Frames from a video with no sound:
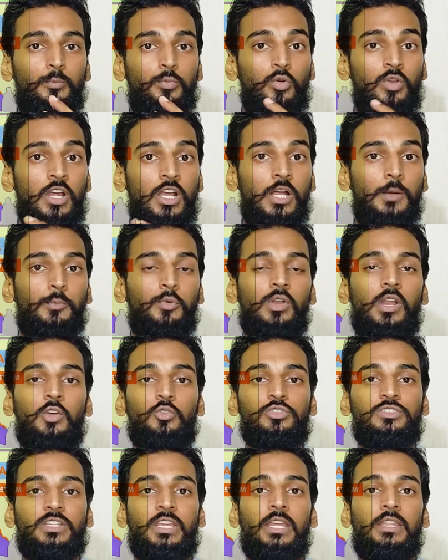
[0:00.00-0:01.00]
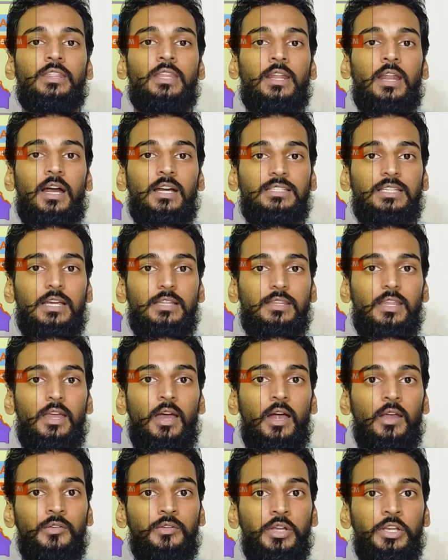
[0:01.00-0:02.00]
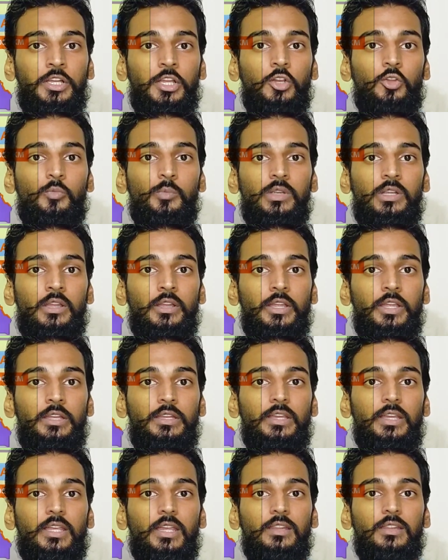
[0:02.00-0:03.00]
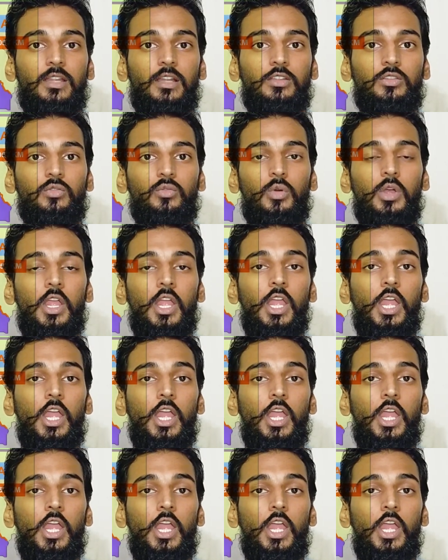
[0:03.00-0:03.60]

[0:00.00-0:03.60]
पूरा का पूरा उसके अंदर आ जाता है हंड्रेड किलोमीटर एरिया के अंदर तो